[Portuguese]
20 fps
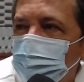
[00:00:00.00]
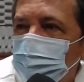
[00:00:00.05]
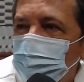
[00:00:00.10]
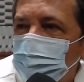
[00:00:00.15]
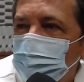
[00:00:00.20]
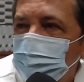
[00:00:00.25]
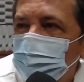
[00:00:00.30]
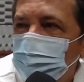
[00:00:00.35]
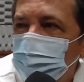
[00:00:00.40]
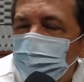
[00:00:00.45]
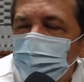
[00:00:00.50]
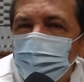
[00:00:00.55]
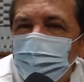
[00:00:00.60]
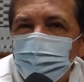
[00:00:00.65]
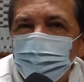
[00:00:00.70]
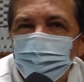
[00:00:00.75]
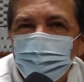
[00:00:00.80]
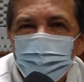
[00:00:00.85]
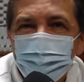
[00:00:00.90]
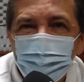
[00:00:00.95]

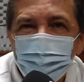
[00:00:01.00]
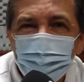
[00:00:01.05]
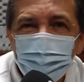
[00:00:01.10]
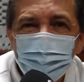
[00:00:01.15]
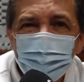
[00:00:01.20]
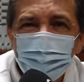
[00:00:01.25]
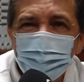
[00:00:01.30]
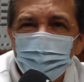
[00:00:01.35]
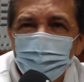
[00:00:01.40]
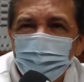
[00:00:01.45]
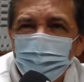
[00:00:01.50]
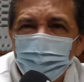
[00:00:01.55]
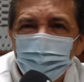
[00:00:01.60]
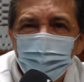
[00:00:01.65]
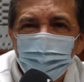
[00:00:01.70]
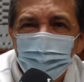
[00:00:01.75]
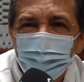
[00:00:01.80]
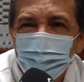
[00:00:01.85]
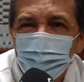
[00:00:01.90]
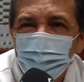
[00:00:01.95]
Né? Não tinha.
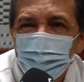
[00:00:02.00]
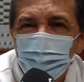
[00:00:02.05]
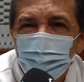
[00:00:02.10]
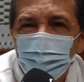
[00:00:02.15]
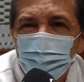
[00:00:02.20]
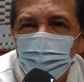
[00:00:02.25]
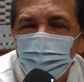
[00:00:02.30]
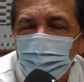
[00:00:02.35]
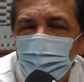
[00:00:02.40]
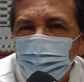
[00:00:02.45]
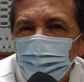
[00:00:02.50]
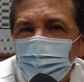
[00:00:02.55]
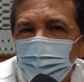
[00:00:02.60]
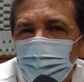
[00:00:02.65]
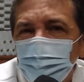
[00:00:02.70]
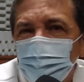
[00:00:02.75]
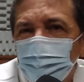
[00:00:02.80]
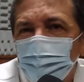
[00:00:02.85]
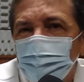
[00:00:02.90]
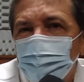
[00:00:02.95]
Nós
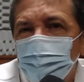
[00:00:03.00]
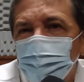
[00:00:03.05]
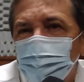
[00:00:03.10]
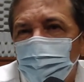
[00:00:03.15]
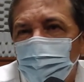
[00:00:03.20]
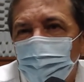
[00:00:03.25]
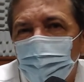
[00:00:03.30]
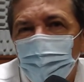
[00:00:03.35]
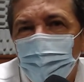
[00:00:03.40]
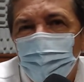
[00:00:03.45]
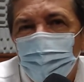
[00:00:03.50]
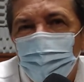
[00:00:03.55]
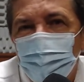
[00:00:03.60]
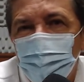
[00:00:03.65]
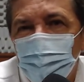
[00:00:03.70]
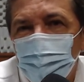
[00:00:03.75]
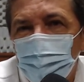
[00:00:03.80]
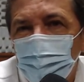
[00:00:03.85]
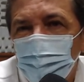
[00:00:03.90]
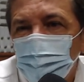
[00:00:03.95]
estávamos
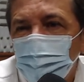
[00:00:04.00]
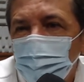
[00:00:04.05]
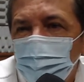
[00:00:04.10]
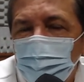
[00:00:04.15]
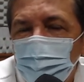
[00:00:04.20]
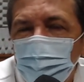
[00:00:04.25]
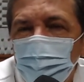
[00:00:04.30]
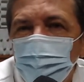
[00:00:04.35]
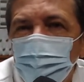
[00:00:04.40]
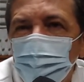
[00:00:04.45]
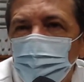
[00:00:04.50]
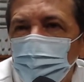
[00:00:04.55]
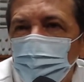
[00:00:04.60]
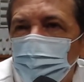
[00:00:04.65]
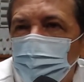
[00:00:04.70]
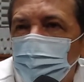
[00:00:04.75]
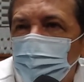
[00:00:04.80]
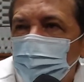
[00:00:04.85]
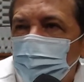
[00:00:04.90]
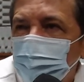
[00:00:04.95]
fechando
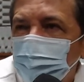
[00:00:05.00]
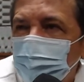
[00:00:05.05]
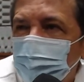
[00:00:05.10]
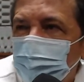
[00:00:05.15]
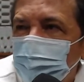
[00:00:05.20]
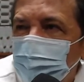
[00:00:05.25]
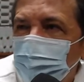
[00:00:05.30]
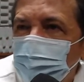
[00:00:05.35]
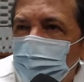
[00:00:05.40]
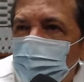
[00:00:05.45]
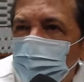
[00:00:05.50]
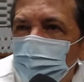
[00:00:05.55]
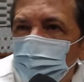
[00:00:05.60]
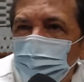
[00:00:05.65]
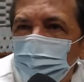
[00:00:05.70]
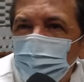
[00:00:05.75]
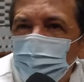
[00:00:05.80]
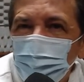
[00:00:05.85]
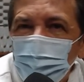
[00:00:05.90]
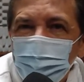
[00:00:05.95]
leitos, uh,
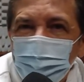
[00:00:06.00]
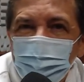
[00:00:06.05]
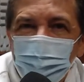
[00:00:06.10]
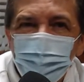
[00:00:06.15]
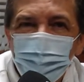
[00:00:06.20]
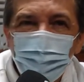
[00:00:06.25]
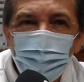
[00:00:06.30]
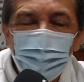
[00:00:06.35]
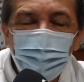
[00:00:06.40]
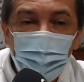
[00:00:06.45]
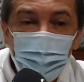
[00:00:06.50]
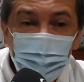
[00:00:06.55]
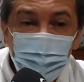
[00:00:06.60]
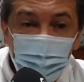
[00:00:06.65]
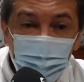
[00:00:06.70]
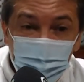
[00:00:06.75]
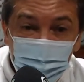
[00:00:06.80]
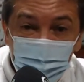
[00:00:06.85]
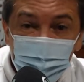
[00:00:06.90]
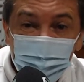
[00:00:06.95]
número de casos
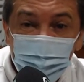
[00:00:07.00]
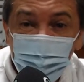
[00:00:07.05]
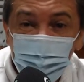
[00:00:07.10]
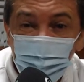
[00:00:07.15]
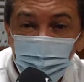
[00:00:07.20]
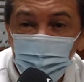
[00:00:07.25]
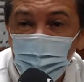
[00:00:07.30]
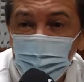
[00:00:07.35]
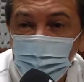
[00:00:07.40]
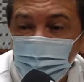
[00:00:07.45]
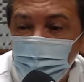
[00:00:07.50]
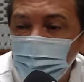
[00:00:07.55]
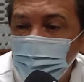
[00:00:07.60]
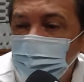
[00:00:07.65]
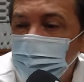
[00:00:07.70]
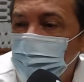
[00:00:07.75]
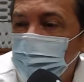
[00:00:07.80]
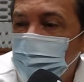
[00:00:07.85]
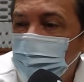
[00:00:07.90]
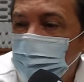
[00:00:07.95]
baixíssimo,
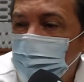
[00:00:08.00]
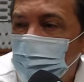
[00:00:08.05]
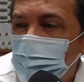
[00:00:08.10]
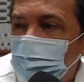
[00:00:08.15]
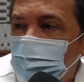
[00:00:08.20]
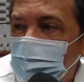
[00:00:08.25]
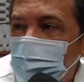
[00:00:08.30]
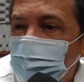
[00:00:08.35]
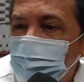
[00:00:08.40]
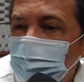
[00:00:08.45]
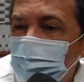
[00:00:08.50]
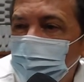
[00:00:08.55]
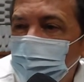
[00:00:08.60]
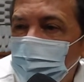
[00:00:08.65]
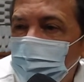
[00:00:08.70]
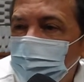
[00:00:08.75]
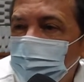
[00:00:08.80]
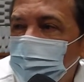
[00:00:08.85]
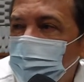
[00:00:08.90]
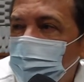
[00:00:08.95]
baixíssimo,
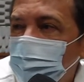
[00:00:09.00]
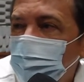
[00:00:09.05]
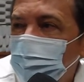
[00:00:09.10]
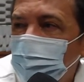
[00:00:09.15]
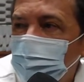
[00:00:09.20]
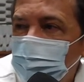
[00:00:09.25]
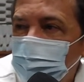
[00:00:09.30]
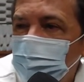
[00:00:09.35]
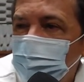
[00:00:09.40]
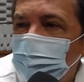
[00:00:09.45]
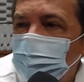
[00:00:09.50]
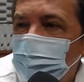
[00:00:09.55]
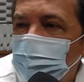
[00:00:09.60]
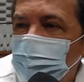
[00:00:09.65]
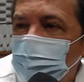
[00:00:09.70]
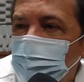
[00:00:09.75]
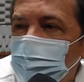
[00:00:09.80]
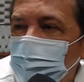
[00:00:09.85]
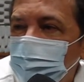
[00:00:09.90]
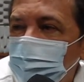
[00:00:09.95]
praticamente não tinha mais
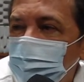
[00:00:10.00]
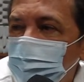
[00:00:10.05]
transmissão.